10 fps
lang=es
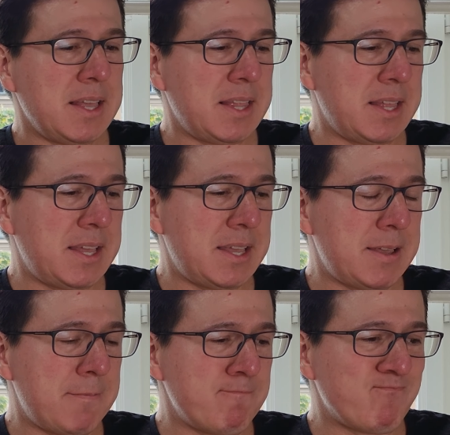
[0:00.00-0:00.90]
Eh,
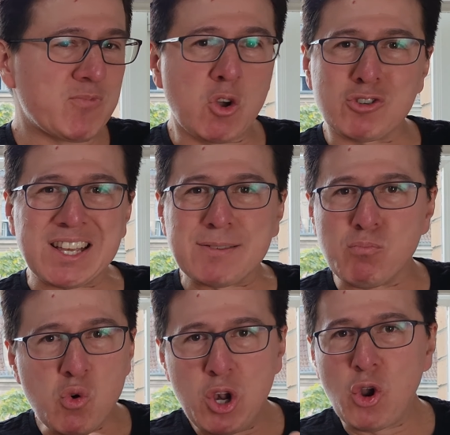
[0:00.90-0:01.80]
cosas
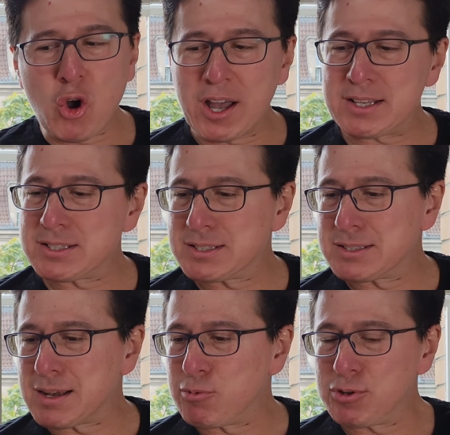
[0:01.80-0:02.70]
muy locas,
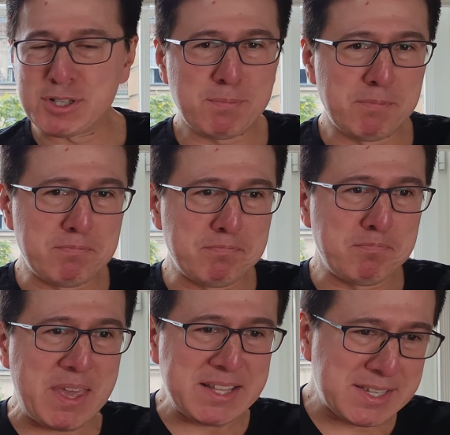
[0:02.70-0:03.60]
sabores
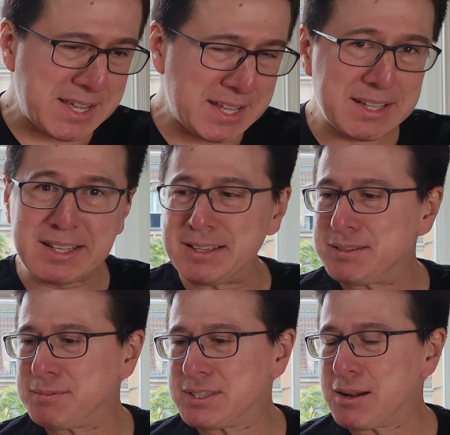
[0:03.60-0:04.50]
pizza, de
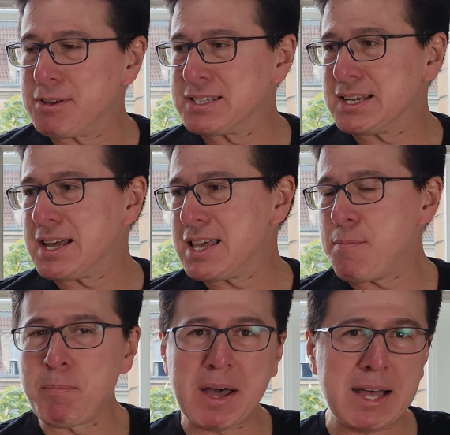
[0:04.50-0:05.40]
cerveza
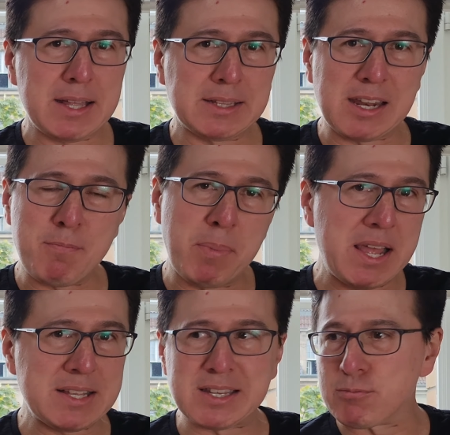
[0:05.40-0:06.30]
IPA,
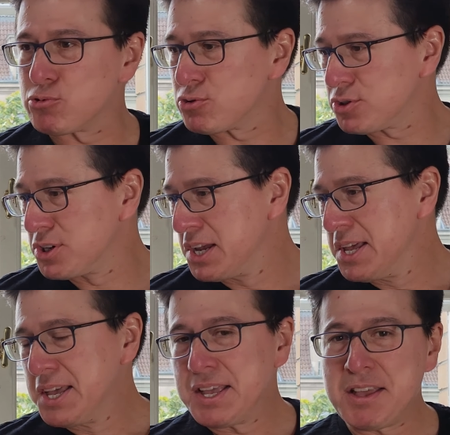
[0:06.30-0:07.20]
triple sabor,
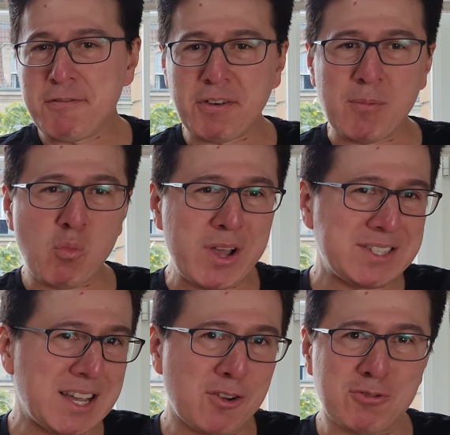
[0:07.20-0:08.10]
eh,
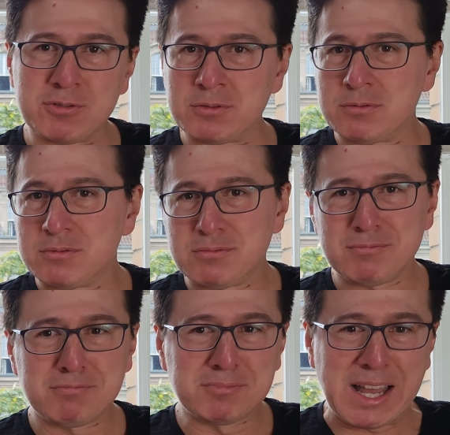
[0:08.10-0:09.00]
frambuesa
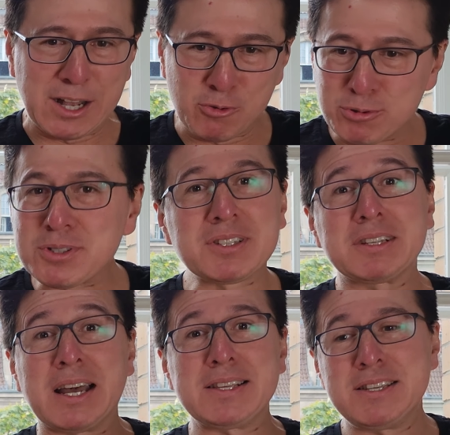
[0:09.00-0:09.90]
con tacos
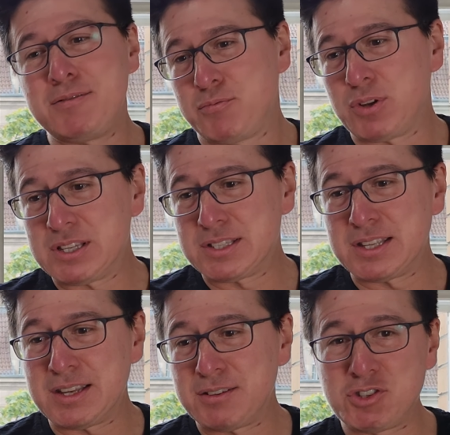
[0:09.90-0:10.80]
casi,
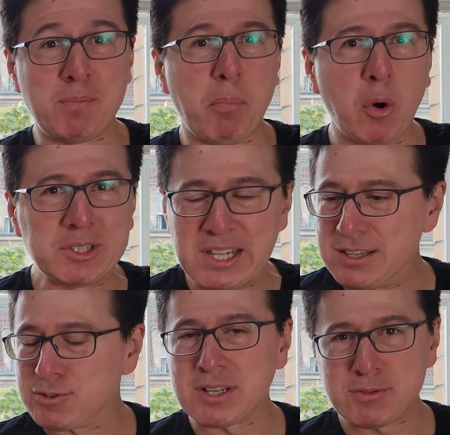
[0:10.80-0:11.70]
este, chipotle,
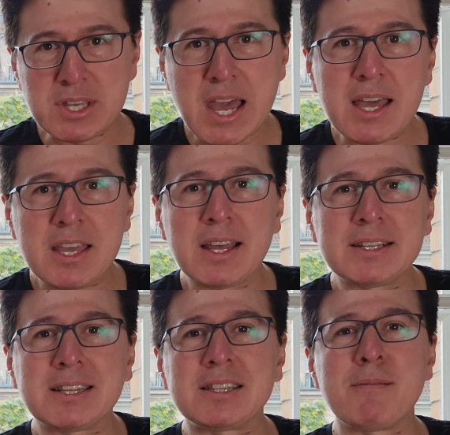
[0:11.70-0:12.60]
o sea, sí hay
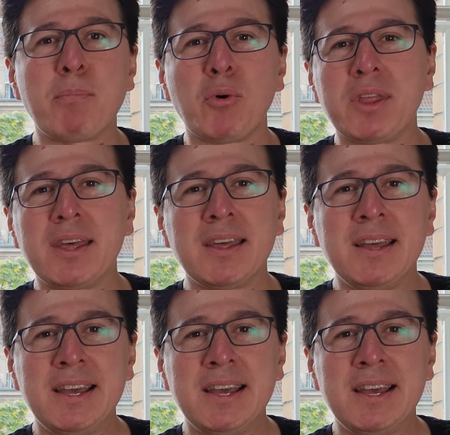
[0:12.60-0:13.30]
este tipo de,